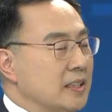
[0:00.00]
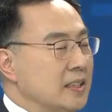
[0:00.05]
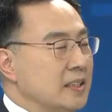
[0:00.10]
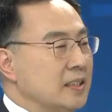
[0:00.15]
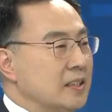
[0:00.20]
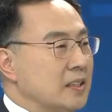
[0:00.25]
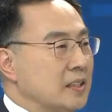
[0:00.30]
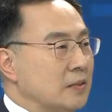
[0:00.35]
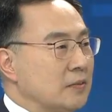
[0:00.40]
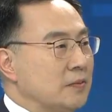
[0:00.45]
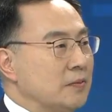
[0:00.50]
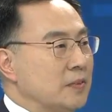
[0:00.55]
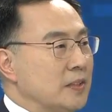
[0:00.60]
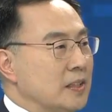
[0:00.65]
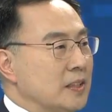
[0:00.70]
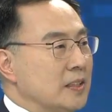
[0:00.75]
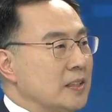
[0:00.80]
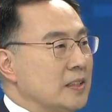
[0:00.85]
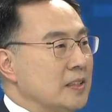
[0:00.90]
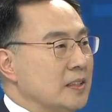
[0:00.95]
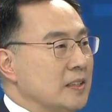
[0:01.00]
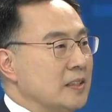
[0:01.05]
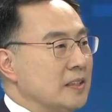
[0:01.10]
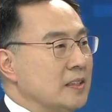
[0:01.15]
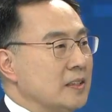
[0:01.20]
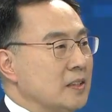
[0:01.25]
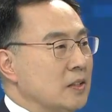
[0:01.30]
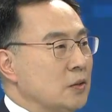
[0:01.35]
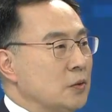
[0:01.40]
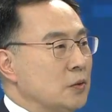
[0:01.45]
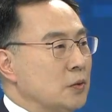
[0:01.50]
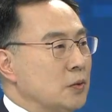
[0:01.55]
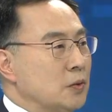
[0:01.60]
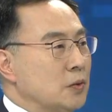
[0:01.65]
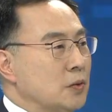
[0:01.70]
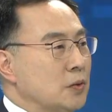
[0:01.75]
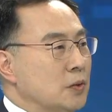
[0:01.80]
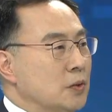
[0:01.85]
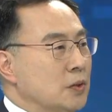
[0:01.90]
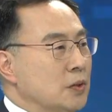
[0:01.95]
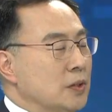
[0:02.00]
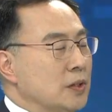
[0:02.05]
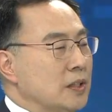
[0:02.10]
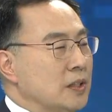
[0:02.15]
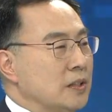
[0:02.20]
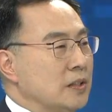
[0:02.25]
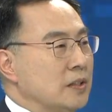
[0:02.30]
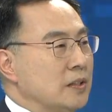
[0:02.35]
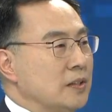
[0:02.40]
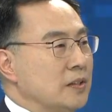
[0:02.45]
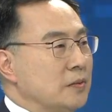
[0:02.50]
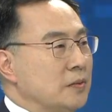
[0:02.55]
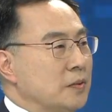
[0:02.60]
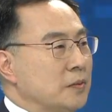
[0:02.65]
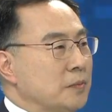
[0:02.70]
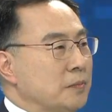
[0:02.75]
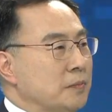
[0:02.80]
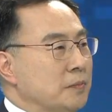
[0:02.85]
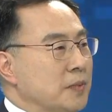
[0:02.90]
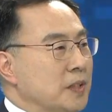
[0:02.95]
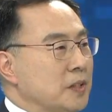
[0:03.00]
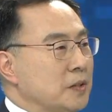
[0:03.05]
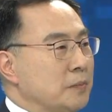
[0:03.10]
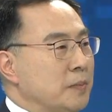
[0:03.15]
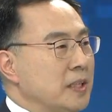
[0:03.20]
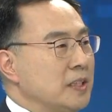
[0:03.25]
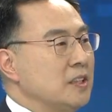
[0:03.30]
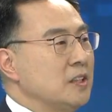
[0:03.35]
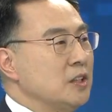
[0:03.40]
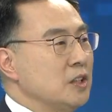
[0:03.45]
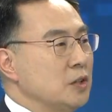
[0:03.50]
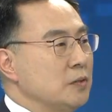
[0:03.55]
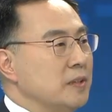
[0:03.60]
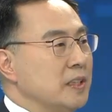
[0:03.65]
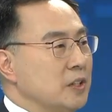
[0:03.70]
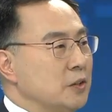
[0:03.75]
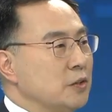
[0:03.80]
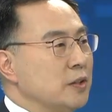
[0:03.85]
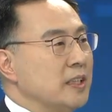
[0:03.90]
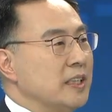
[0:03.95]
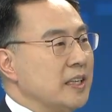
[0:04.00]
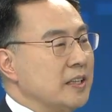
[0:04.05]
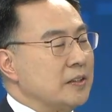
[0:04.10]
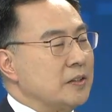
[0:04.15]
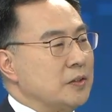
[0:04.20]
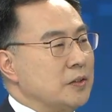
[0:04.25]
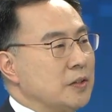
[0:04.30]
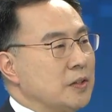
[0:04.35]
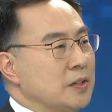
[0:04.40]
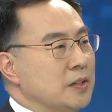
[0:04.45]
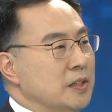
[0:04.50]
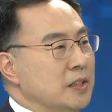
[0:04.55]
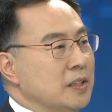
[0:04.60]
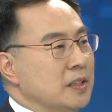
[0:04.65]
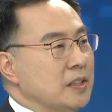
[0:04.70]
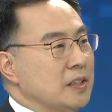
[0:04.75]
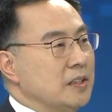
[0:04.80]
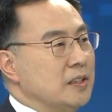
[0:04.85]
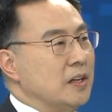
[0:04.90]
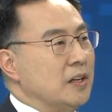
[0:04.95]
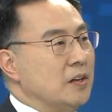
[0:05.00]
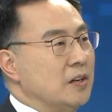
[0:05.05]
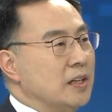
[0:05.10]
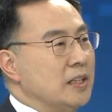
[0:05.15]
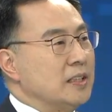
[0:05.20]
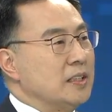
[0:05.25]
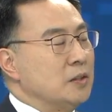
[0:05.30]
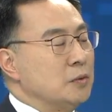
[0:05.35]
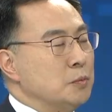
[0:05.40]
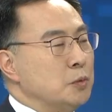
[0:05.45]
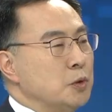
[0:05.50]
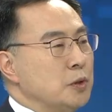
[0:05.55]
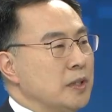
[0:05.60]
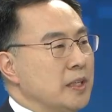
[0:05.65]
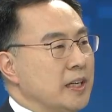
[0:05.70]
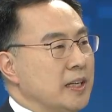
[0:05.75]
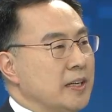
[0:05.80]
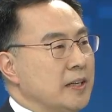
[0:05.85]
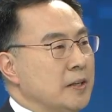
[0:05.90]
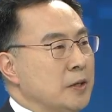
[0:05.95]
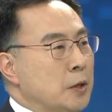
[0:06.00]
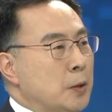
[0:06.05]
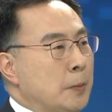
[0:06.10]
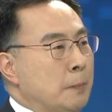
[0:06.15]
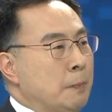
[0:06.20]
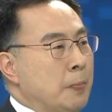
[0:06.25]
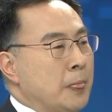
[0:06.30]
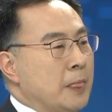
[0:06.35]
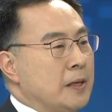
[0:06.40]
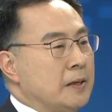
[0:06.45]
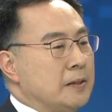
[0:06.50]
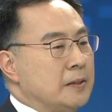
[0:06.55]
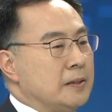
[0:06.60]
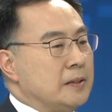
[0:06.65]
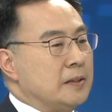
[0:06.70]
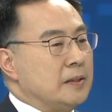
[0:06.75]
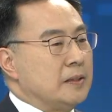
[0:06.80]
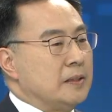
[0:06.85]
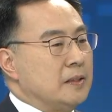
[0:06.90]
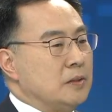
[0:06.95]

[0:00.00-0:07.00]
어떻게 이제 서로 어 파트너십을 이루게 된 거죠. 이런 여러 가지를 볼 때 어,